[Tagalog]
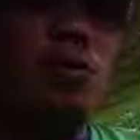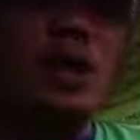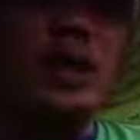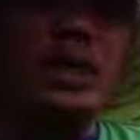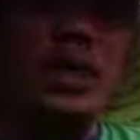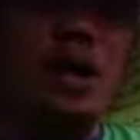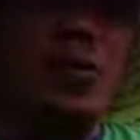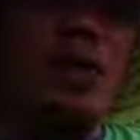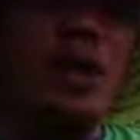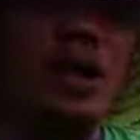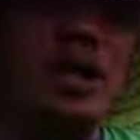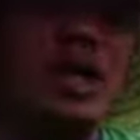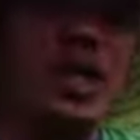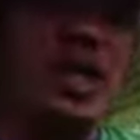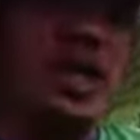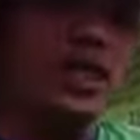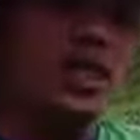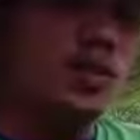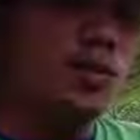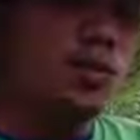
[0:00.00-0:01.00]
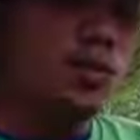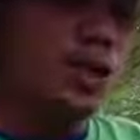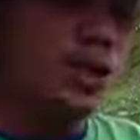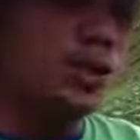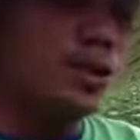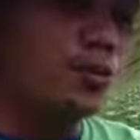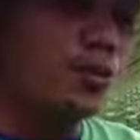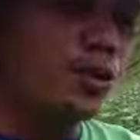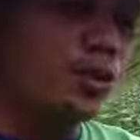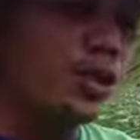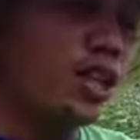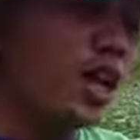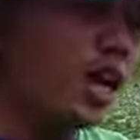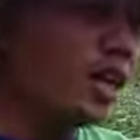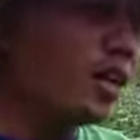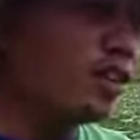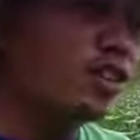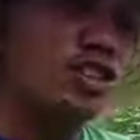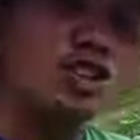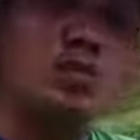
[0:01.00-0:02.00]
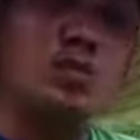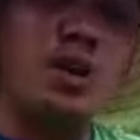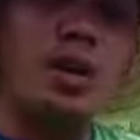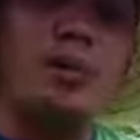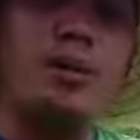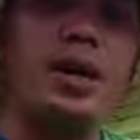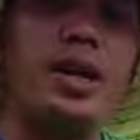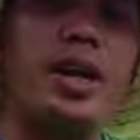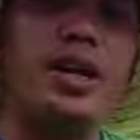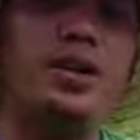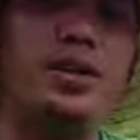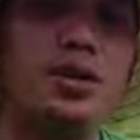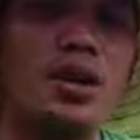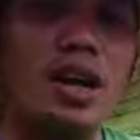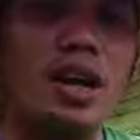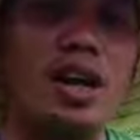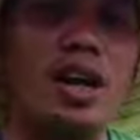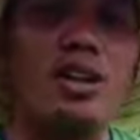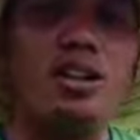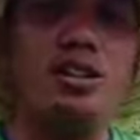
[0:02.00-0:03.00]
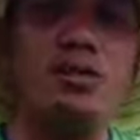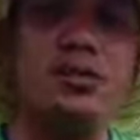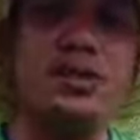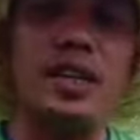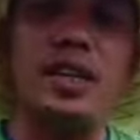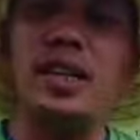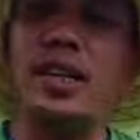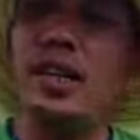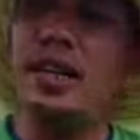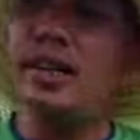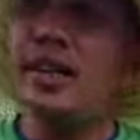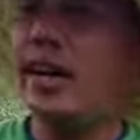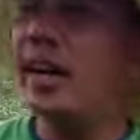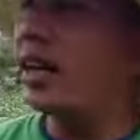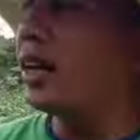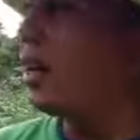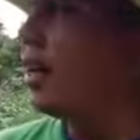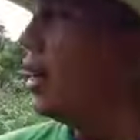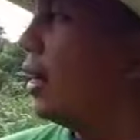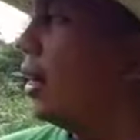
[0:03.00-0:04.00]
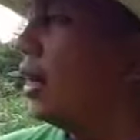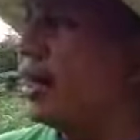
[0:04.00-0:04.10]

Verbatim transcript: magsawa na suportahan or subaybayan yung aking YouTube channel dahil